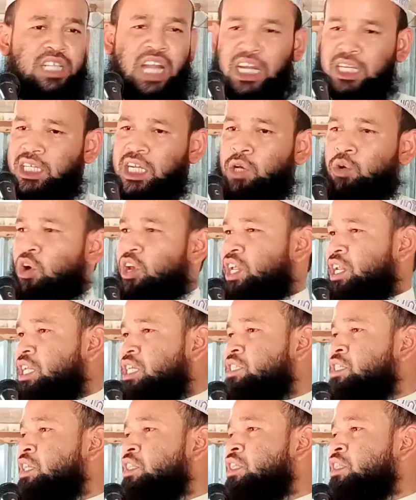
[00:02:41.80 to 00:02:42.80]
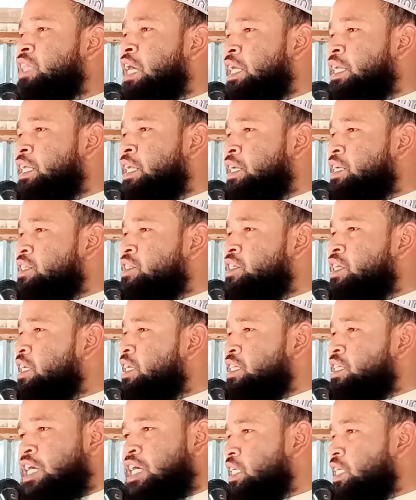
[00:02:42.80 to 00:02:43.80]
ঠাট্টা করেনি যেদিন দাঁড়িয়ে
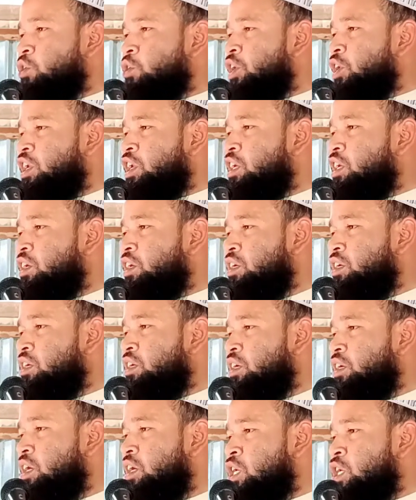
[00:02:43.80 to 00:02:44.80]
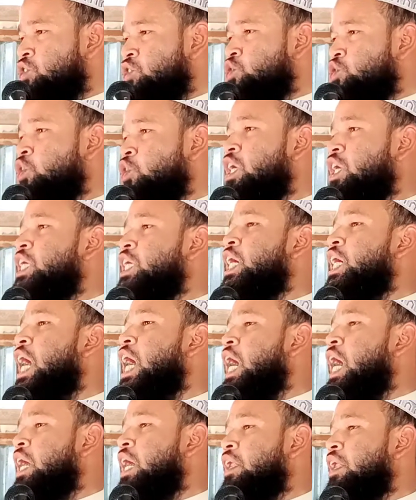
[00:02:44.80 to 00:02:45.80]
রেখেছিলেন ঠাট্টা করেনি সন্নাটা
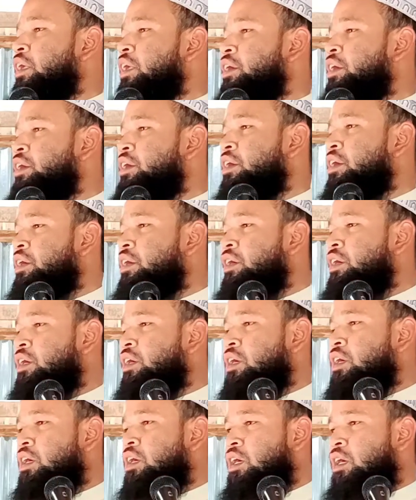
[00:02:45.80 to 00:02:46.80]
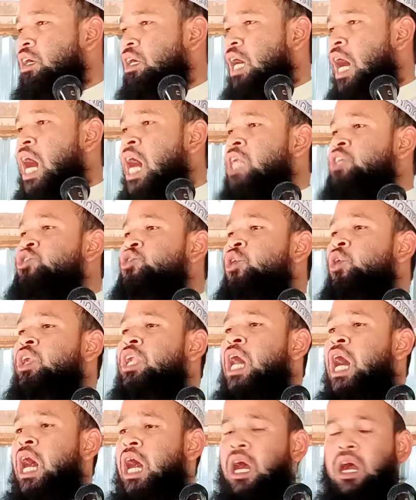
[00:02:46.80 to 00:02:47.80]
কার কার
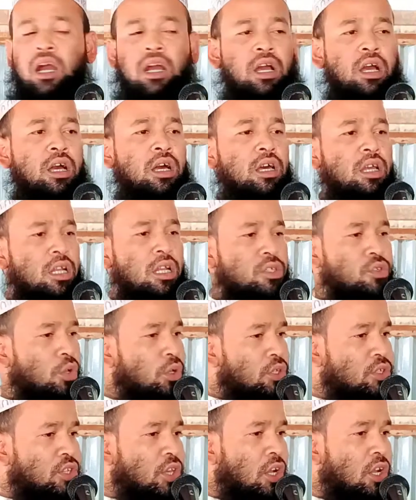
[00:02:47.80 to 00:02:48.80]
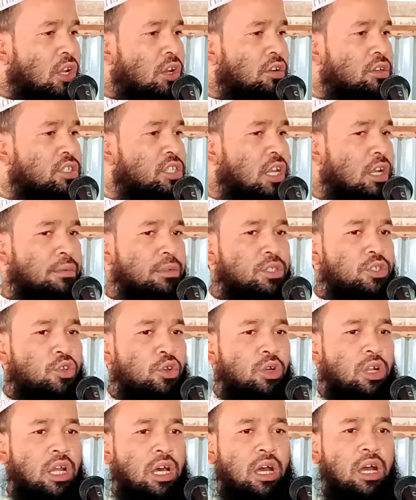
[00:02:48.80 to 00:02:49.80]
সন্না রাসুল সাল্লা সাল্লামের
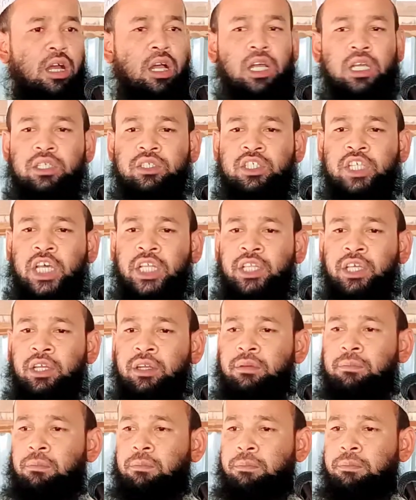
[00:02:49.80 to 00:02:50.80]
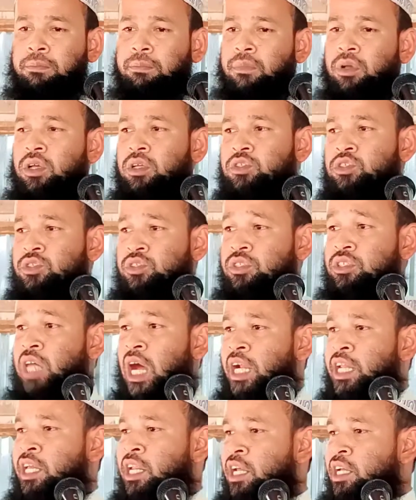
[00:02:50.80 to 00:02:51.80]
সন্না যেদিন
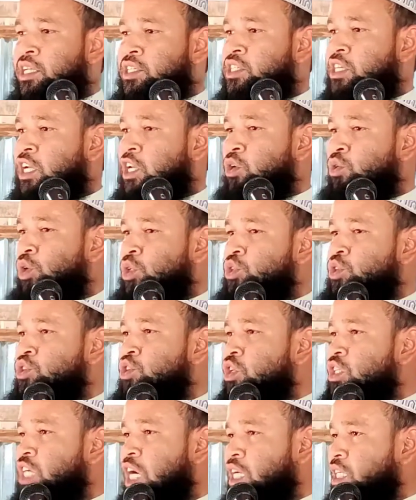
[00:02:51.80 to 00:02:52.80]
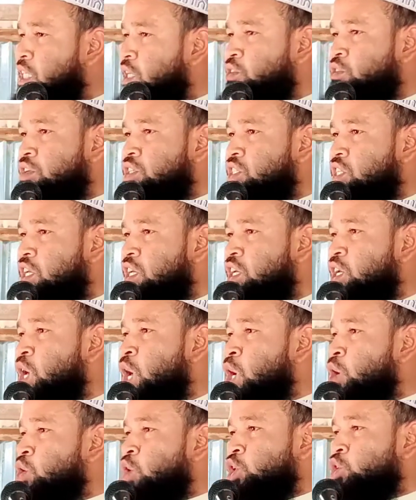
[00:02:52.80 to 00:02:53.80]
দাড়ি রেখেছিলেন কতজন ঠাট্টা করেছে
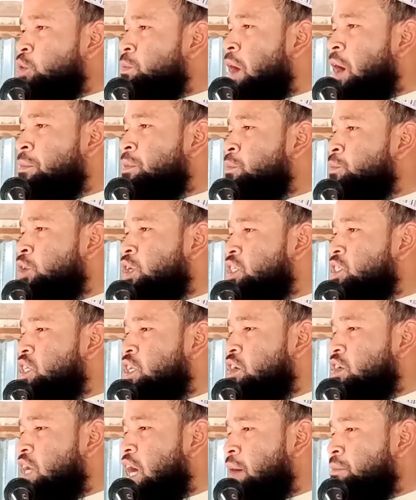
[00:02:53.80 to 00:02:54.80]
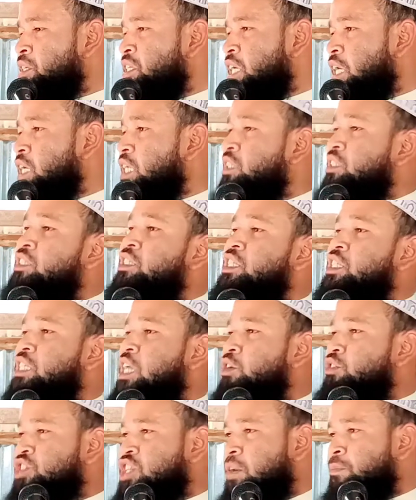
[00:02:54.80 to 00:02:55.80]
কত ভাবি বলেছিল না আমি টাকা দিচ্ছি
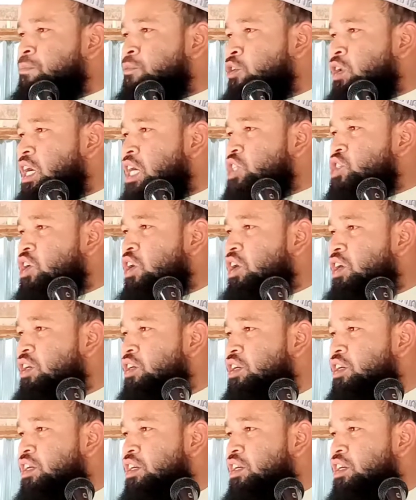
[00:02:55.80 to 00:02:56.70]
যাও সেভ করে আসো